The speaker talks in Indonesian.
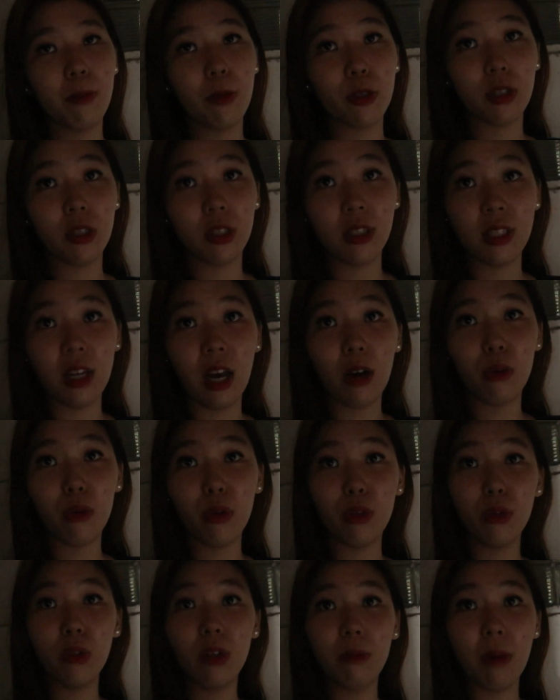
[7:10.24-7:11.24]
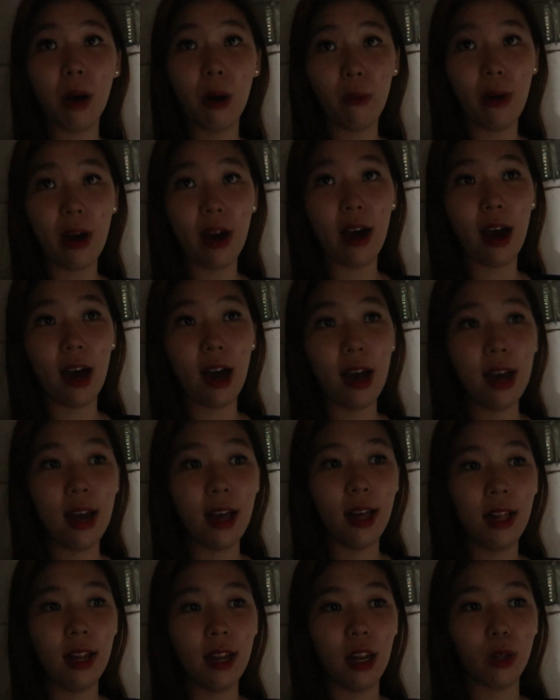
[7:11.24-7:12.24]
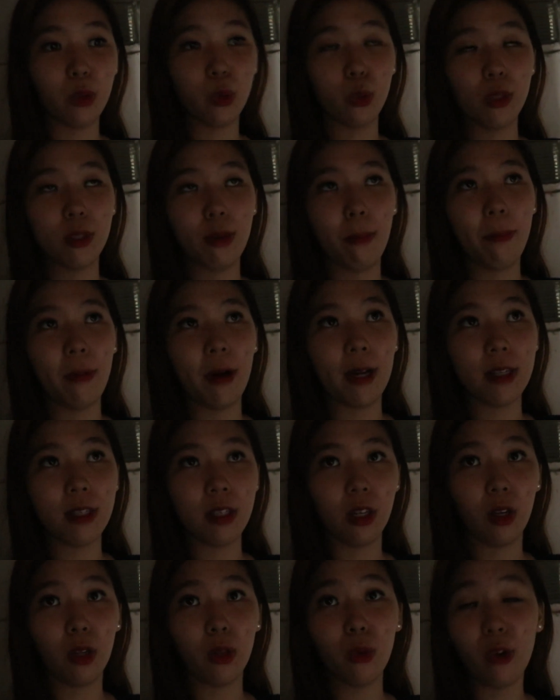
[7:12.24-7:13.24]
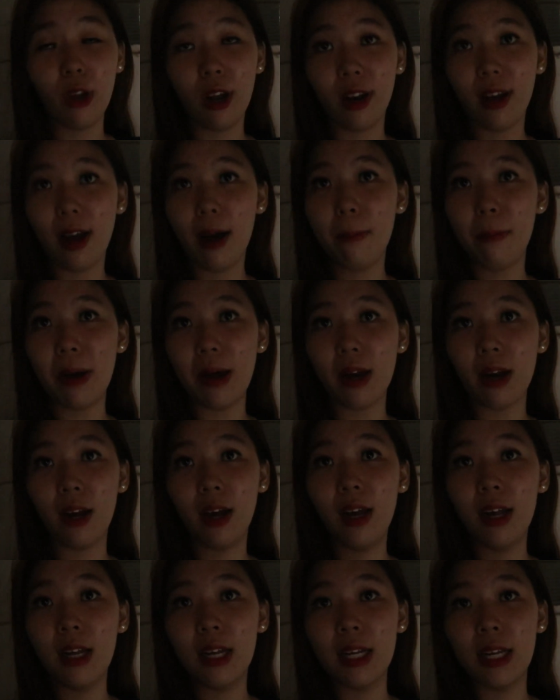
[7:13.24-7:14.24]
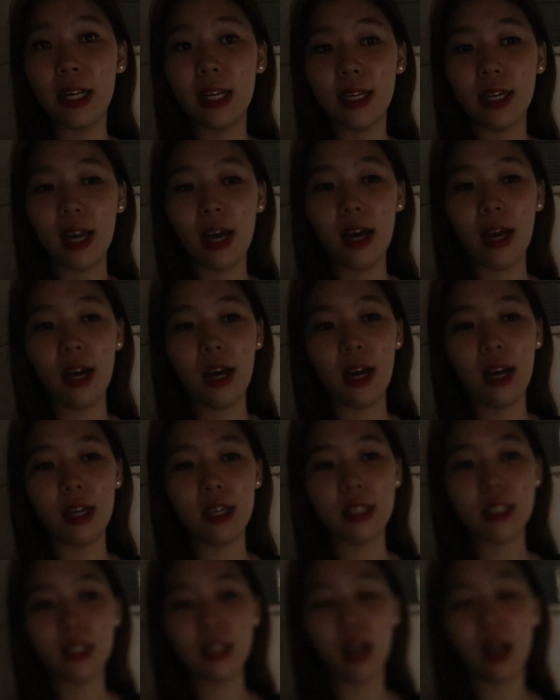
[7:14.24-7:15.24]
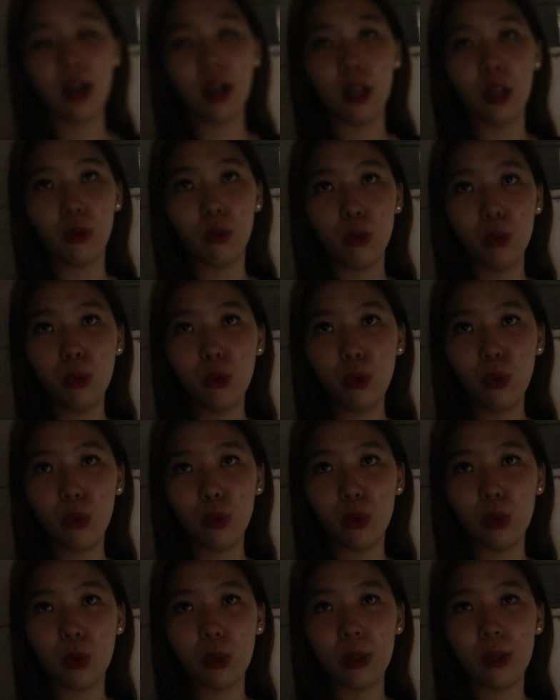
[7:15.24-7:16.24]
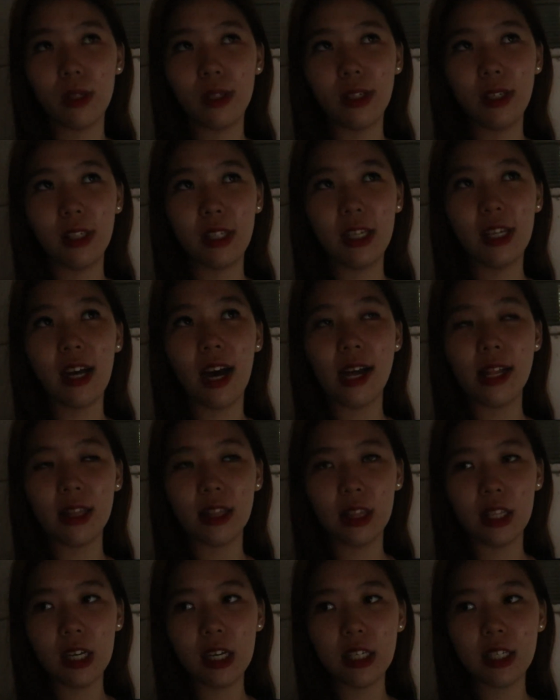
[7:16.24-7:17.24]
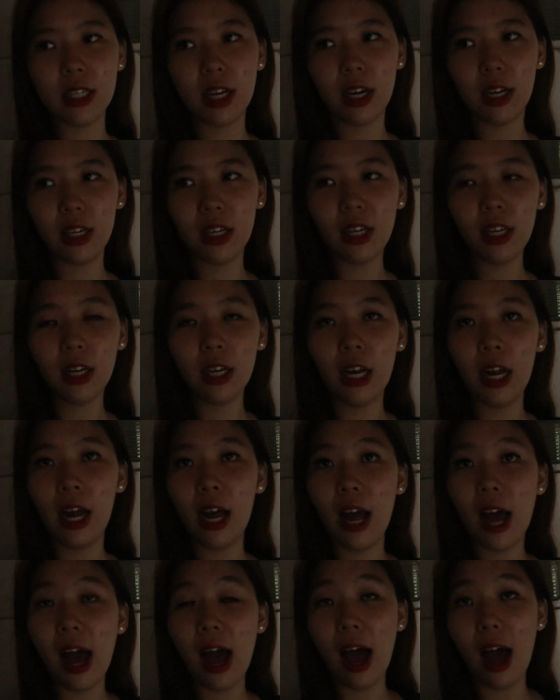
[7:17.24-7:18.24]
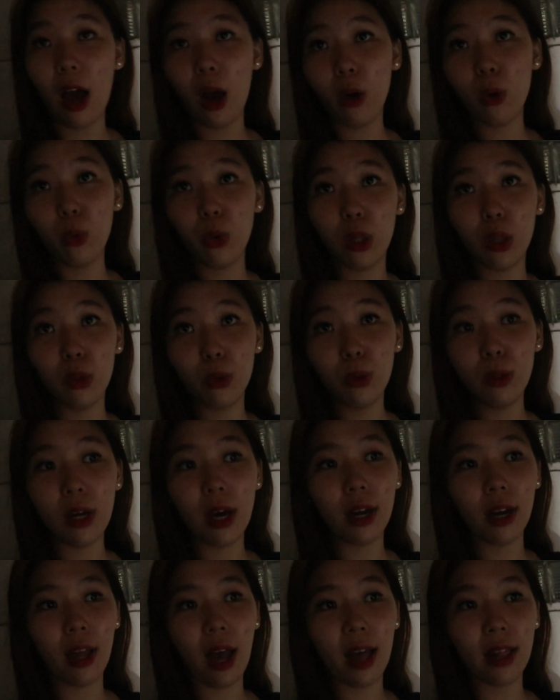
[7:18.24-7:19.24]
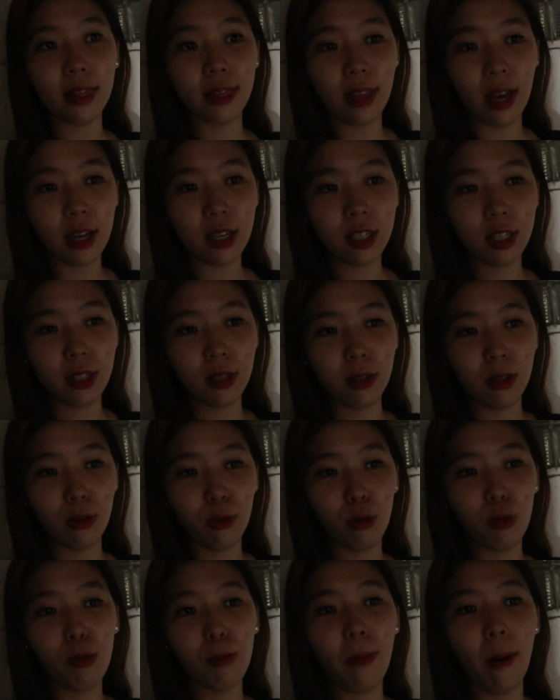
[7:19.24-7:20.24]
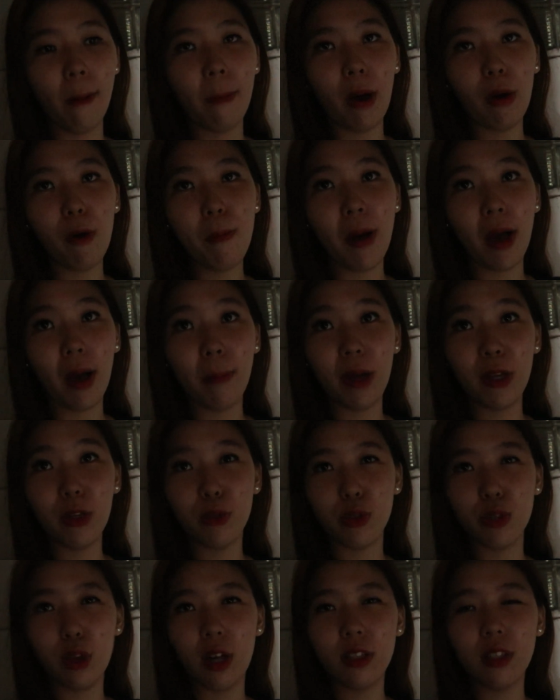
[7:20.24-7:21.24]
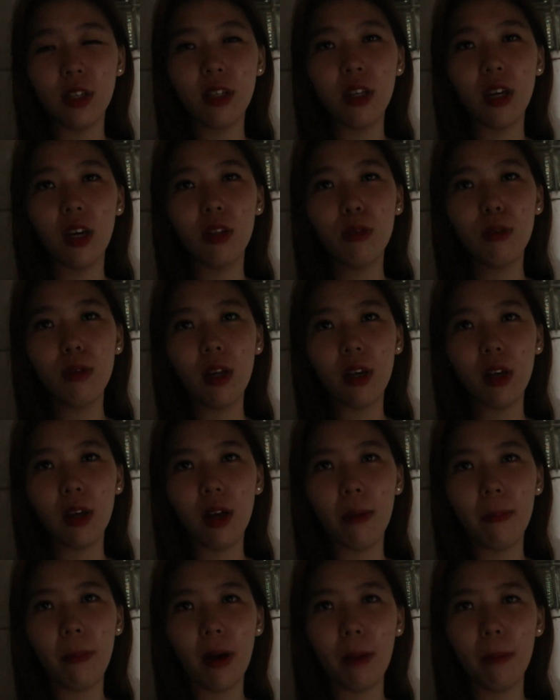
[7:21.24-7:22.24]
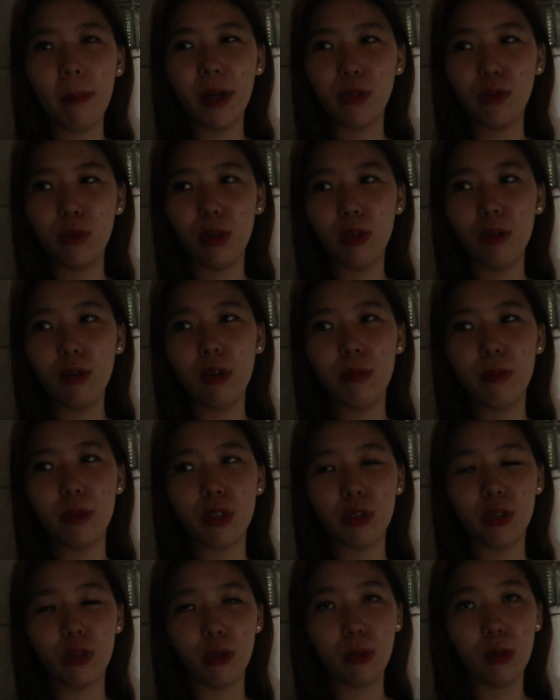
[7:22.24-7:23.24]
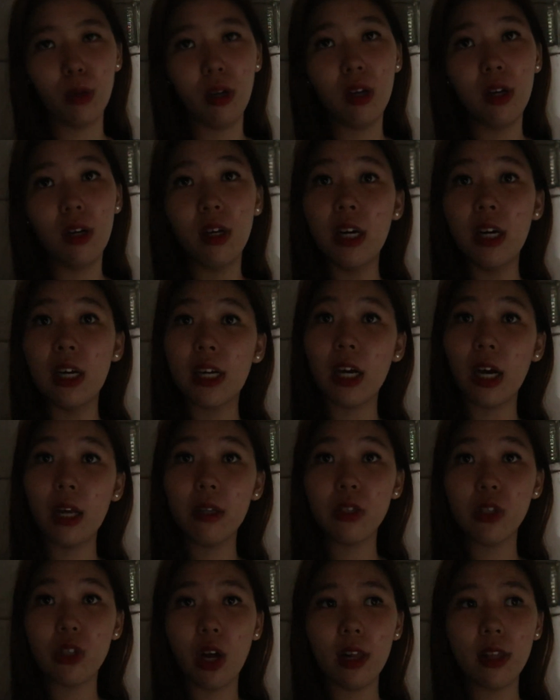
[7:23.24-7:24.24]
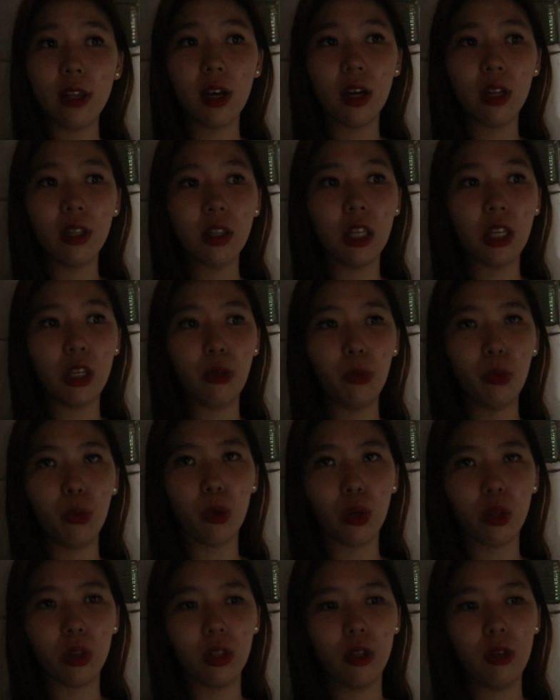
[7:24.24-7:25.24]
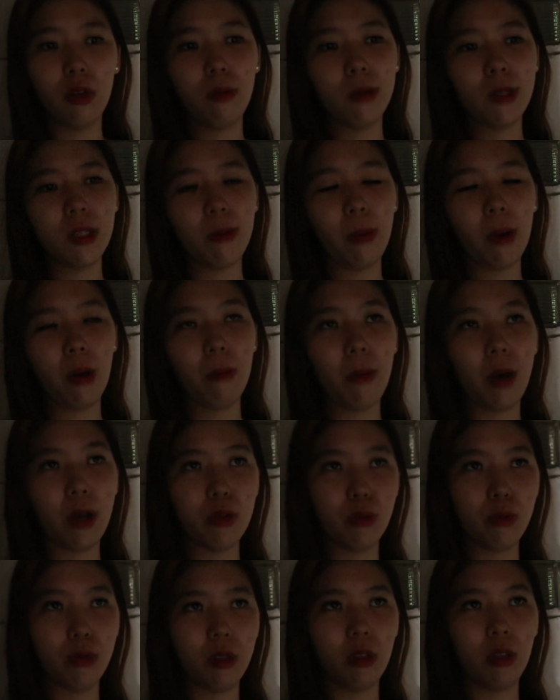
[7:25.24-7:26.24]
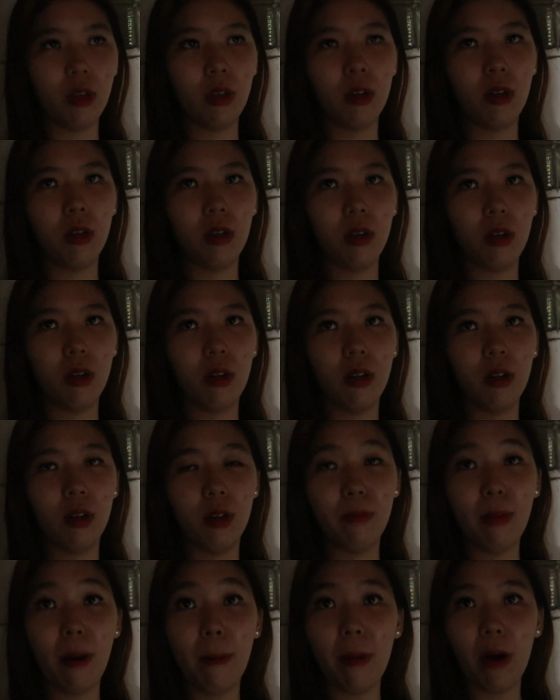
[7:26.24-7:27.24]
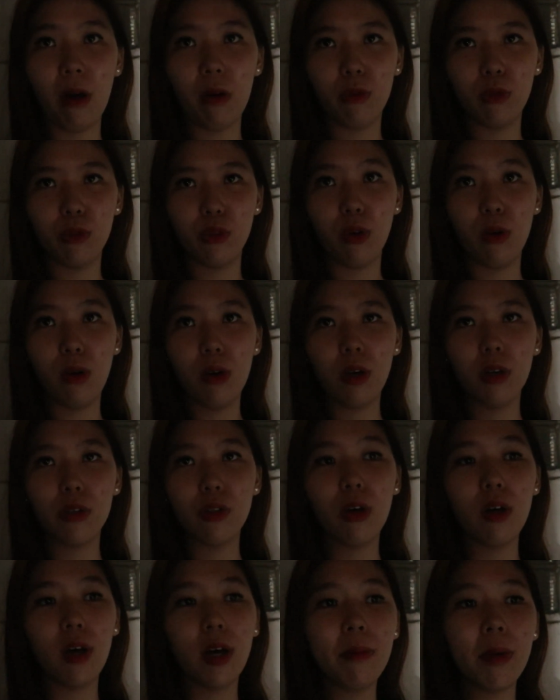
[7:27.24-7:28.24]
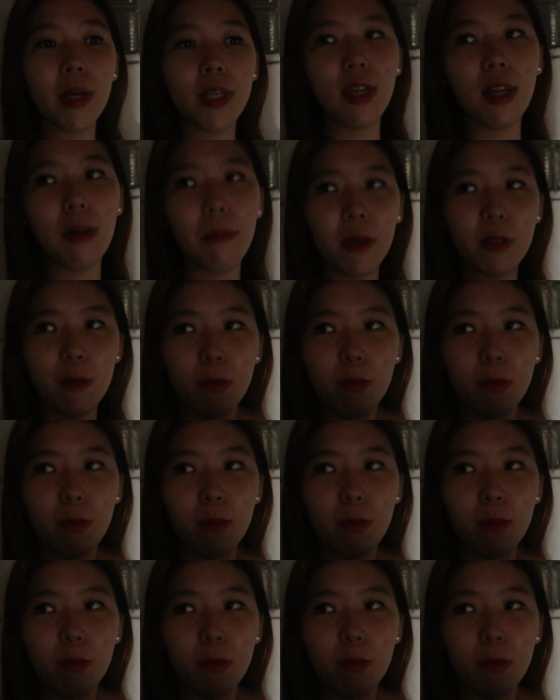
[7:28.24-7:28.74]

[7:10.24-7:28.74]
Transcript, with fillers: posisi aku itu di bawah, langsung surprising gitu dari kamar. Nah sekarang itu diganti jadi aku itu dari atas tunggu papaku pakai baju. Soalnya dia itu lagi gak pakai baju gitu loh Biskyu Kan soalnya kan tidur, tidur masa pakai baju sih papaku cowok cowok kan biasa lepas